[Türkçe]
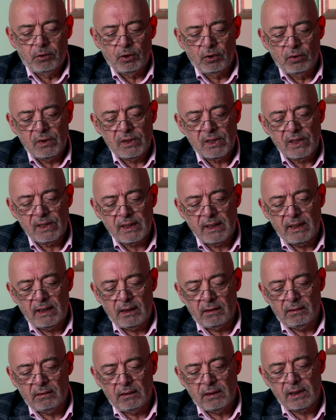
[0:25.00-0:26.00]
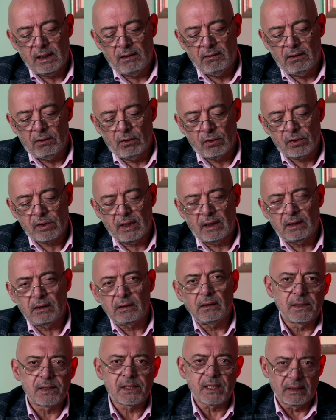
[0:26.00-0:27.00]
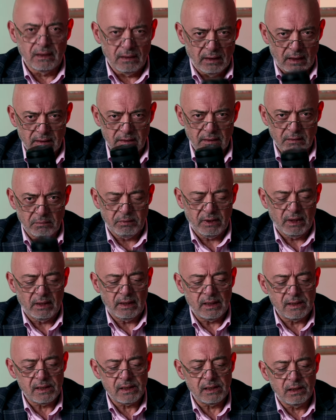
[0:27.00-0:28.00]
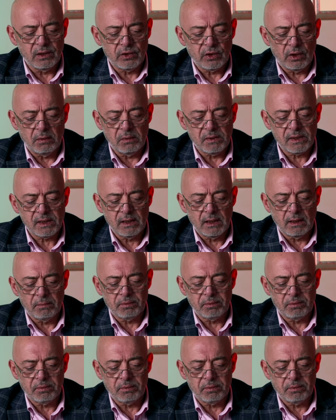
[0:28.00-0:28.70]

Bugün size sevgili dostlar satın aldığım bir lensin incelemesini